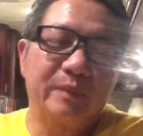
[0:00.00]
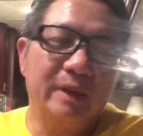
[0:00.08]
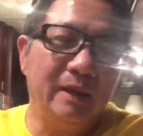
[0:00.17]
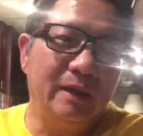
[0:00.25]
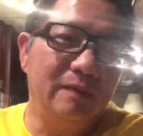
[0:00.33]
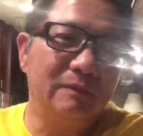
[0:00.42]

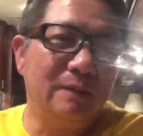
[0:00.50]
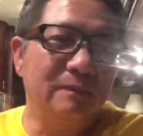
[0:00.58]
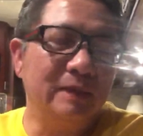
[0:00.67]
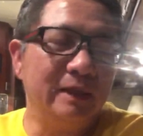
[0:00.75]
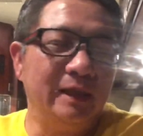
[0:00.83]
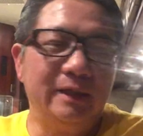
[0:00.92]
à, ông rồng
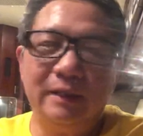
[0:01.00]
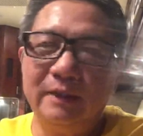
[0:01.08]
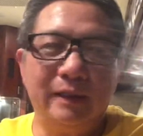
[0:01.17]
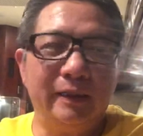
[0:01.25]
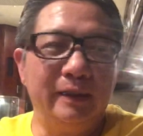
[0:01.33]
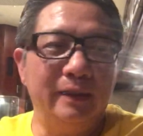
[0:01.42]
người giải thích
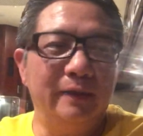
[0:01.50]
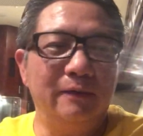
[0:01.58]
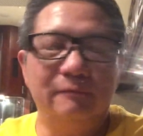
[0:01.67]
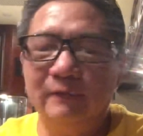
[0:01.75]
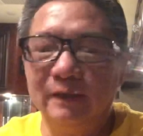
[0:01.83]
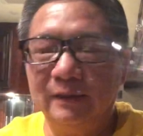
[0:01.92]
này à,
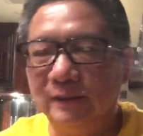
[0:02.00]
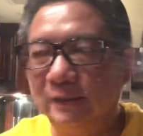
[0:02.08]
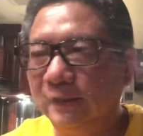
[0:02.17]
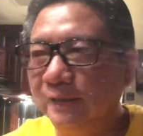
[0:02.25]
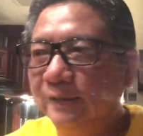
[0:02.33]
không phải là lửa